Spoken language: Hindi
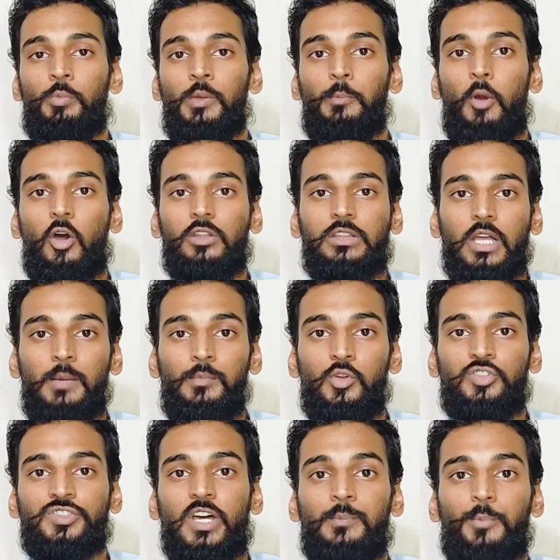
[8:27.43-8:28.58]
को भी बहुत कम
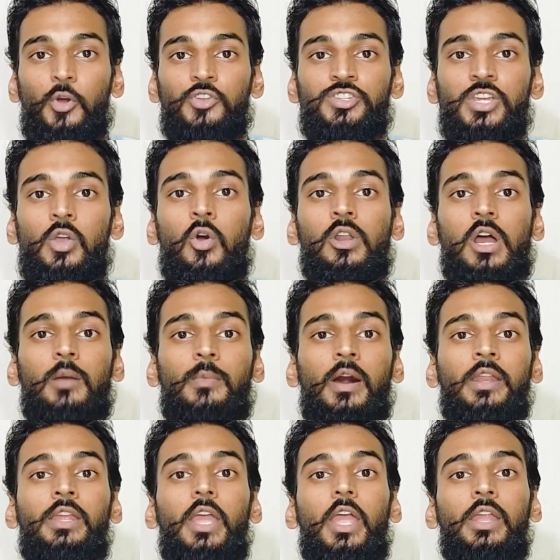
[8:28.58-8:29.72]
नुकसान पहुंचे और
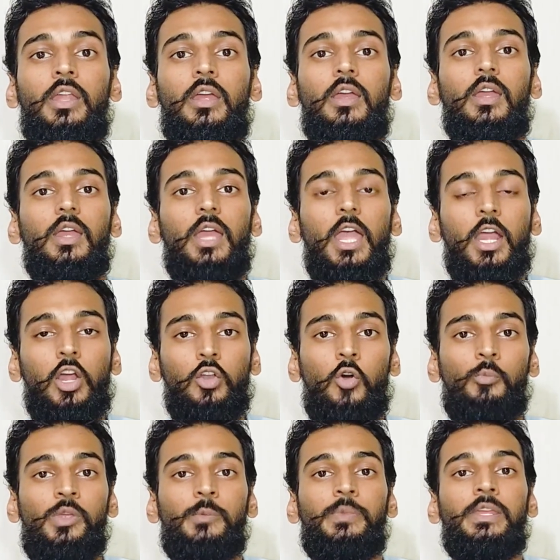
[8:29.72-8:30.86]
हमारी
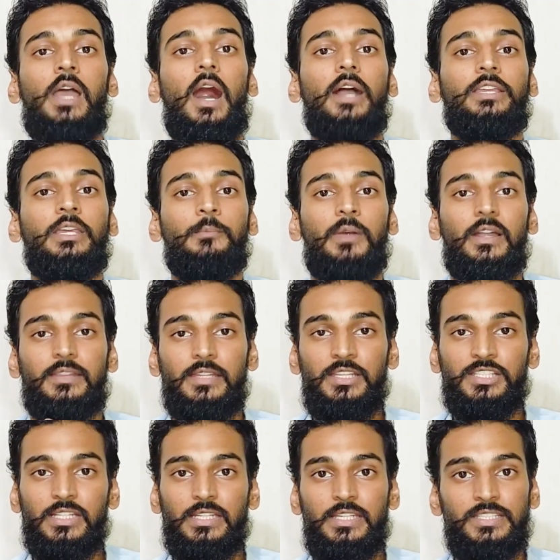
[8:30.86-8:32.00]
इकोनॉमी भी आगे बढ़ती
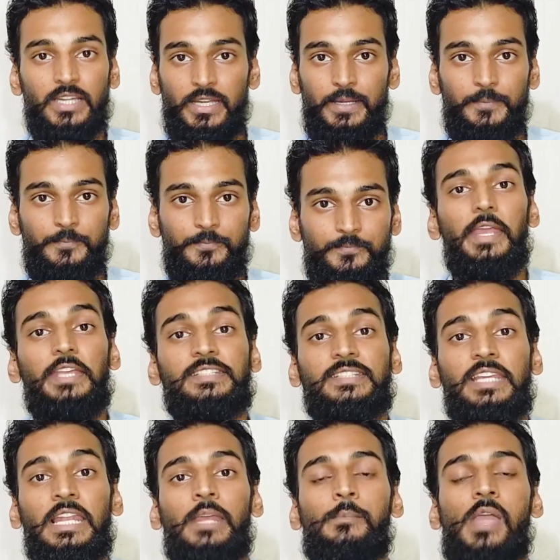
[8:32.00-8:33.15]
चली जाए
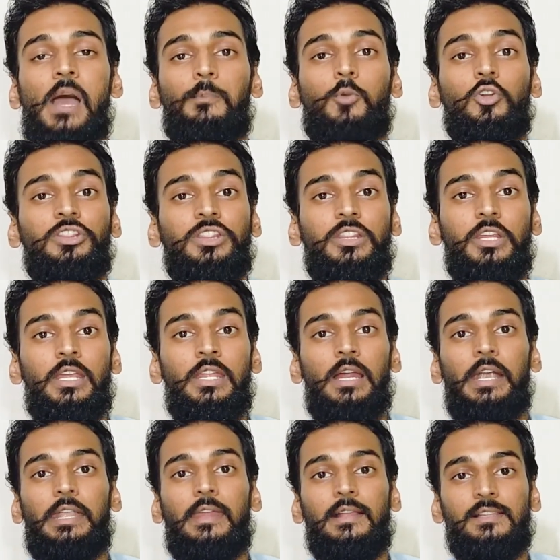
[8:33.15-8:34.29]
इसके लिए मैं आपको तीन
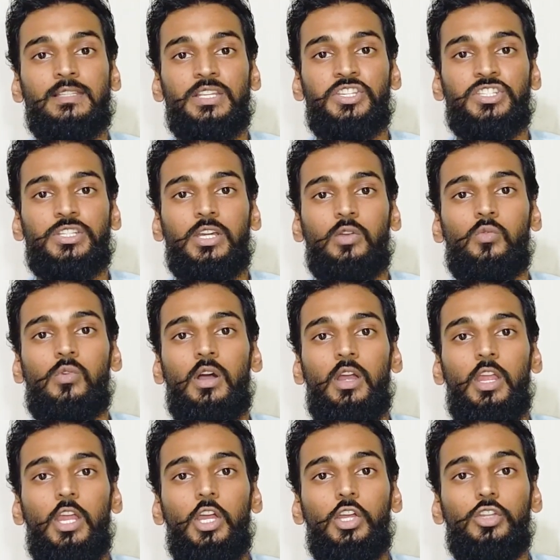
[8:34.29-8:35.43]
आर्टिकल सजेस्ट करूंगा
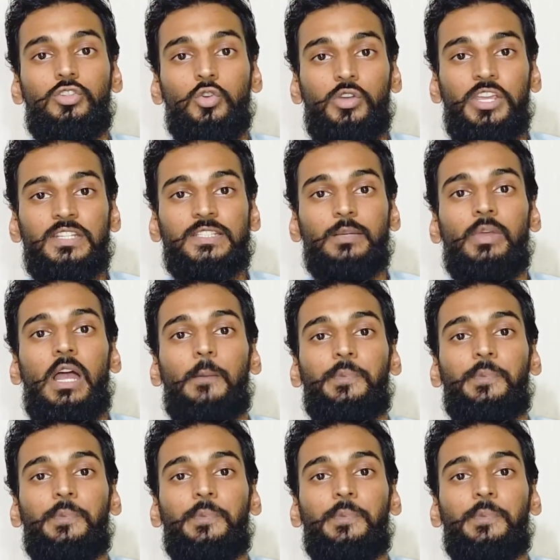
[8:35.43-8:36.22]
जो कि इस समय